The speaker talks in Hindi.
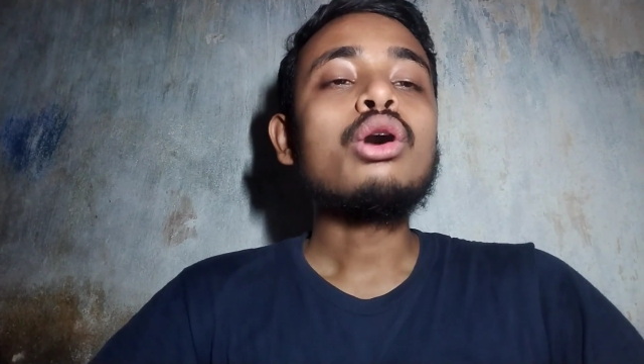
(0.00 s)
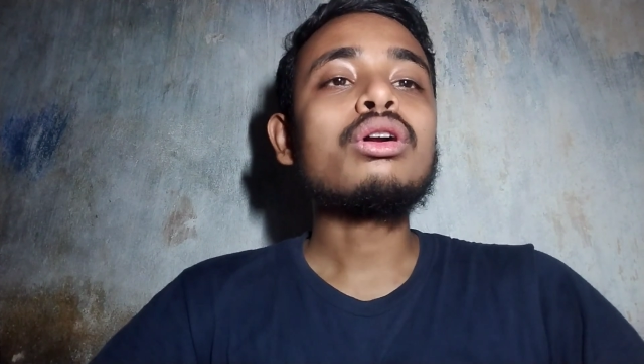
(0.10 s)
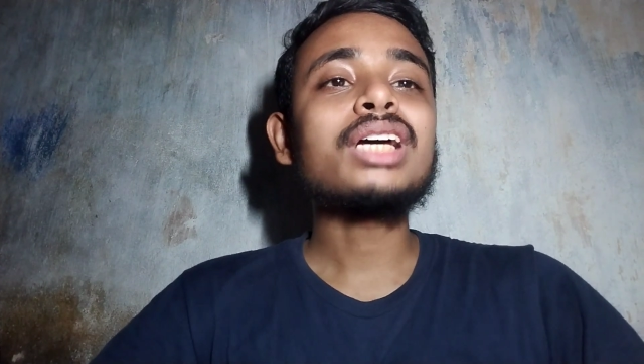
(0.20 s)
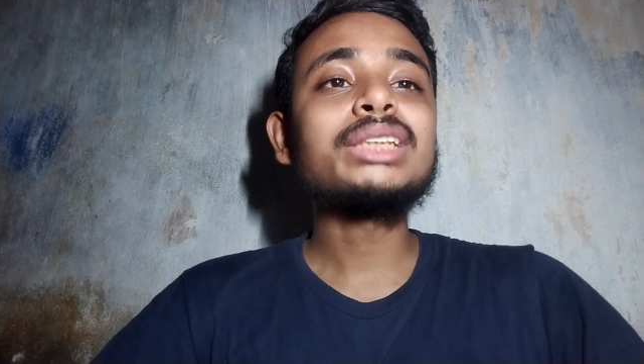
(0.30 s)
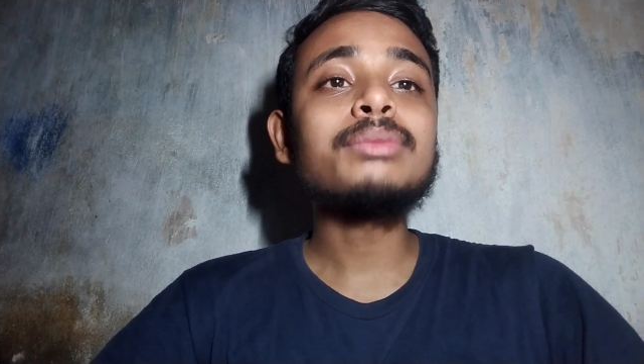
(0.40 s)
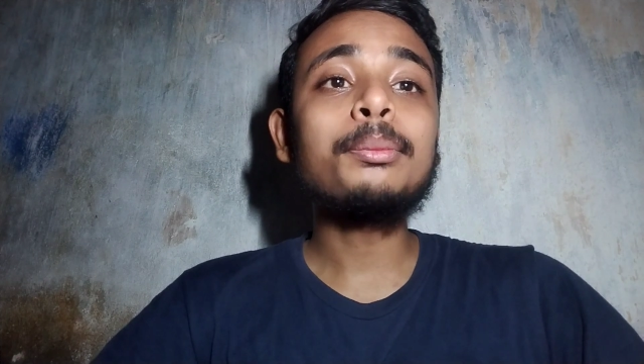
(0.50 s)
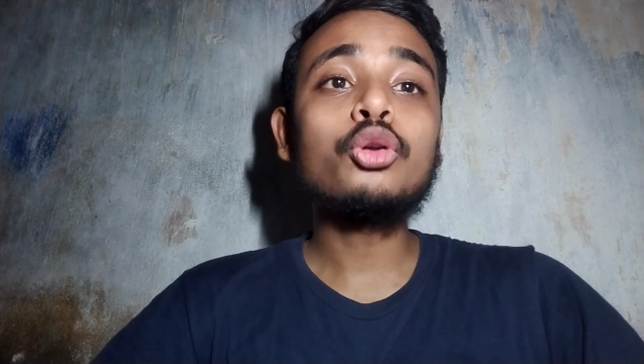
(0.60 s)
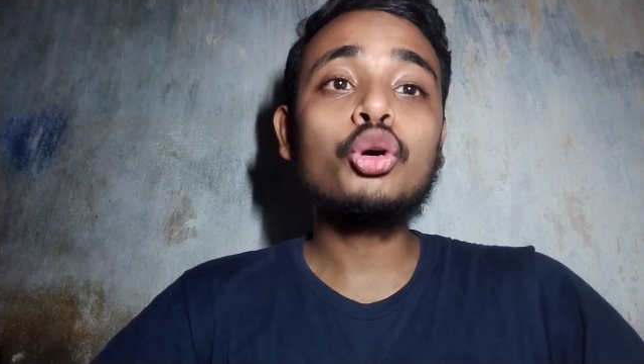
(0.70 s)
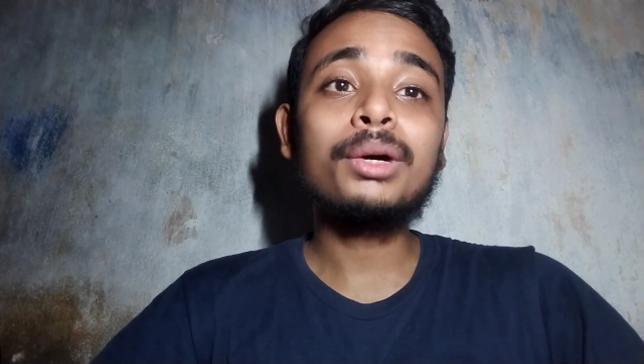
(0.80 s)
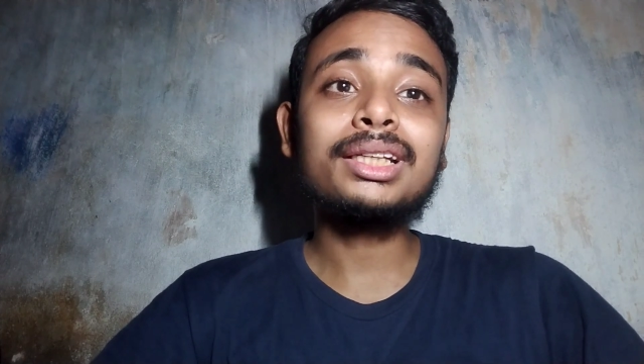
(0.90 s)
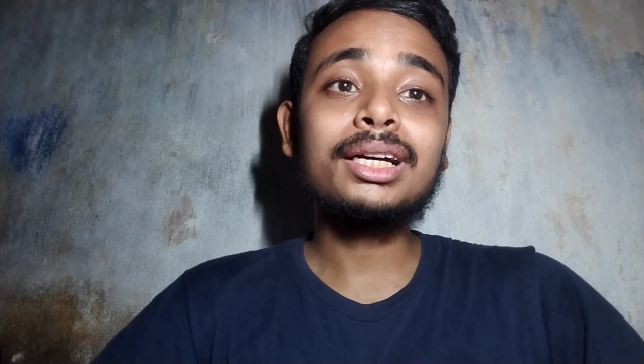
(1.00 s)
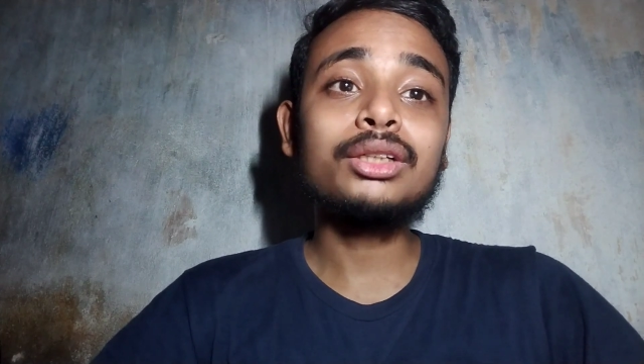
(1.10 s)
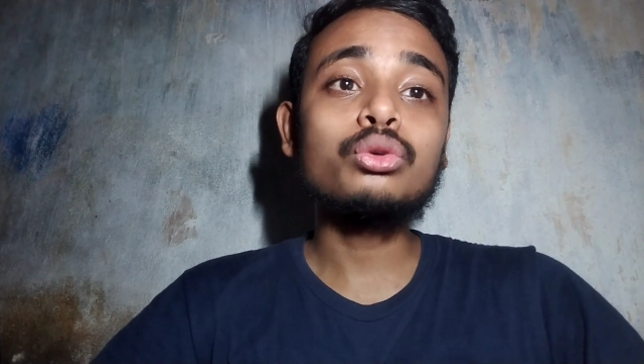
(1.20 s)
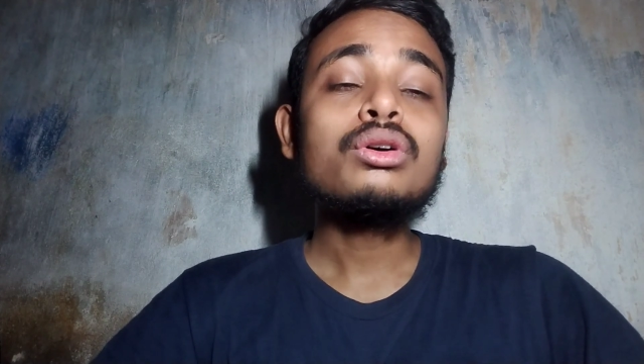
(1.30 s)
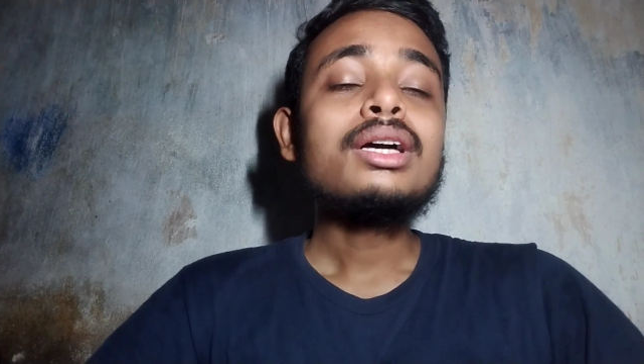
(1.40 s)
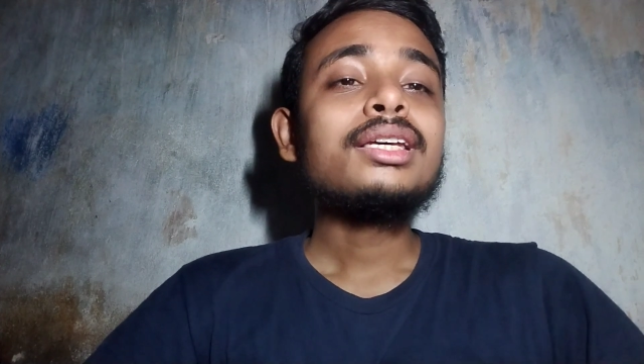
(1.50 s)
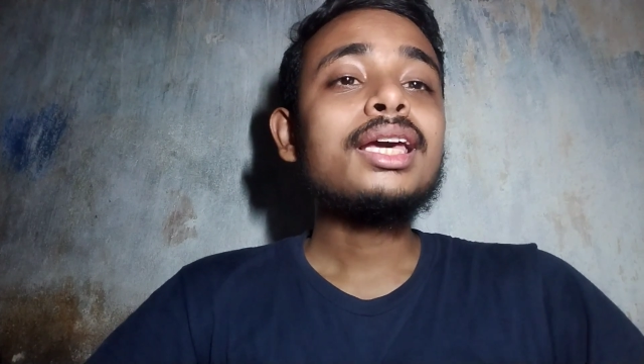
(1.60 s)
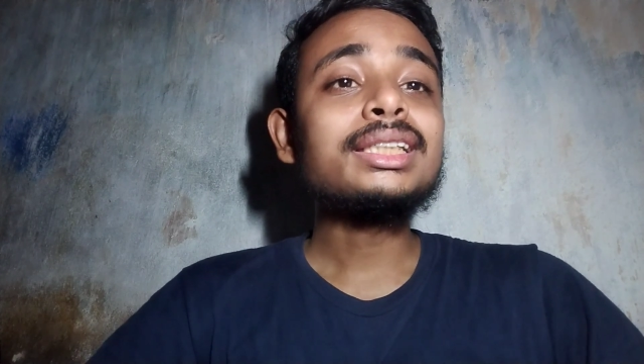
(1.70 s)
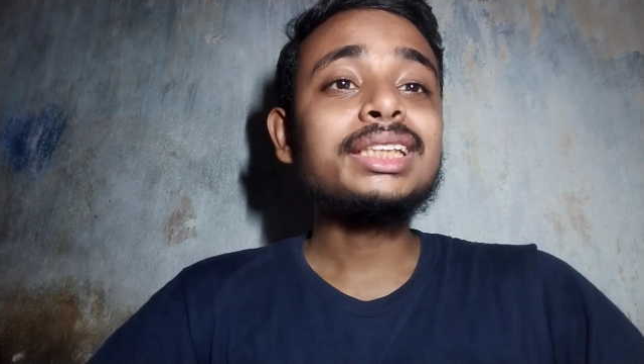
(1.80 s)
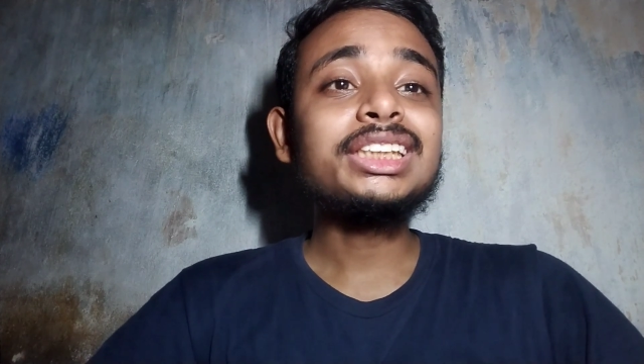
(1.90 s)
और गैस मैं आप लोगों को बता दूँ कि
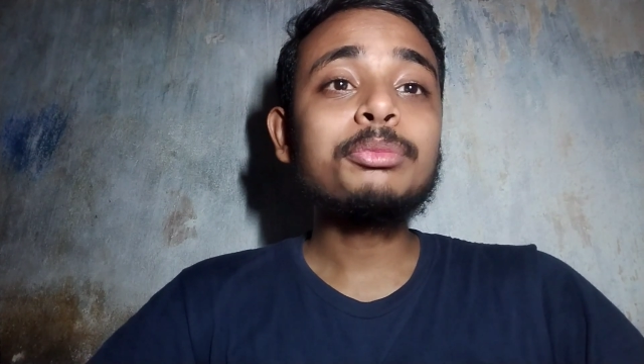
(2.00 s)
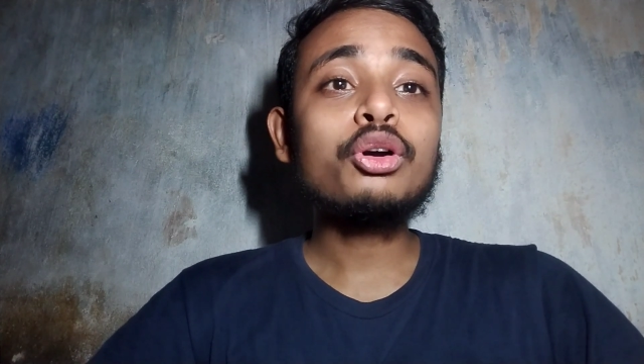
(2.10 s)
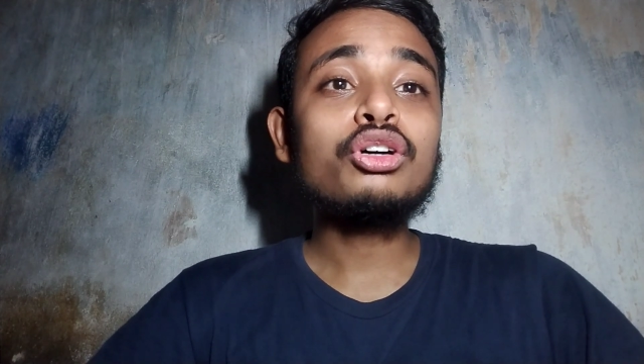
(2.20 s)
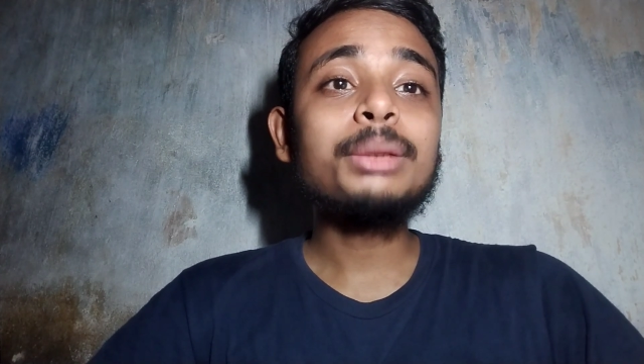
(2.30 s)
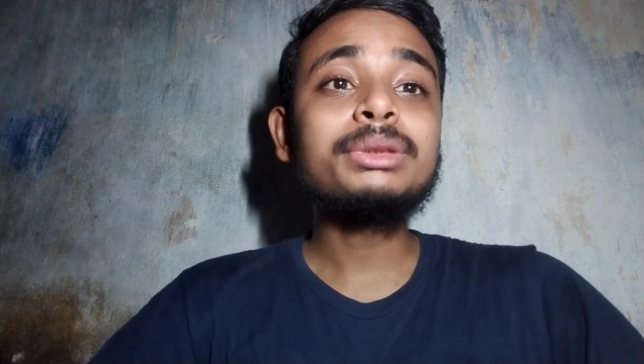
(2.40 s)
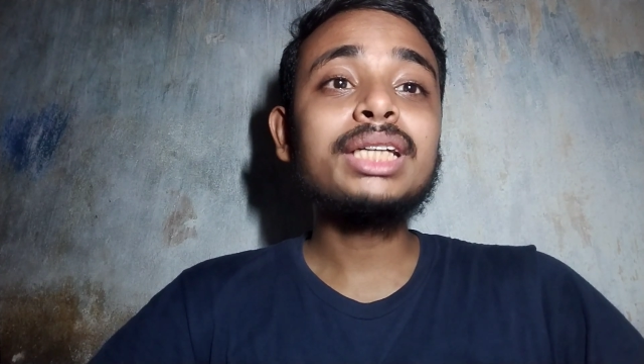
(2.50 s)
गैस ईस्ट बंगाल एफ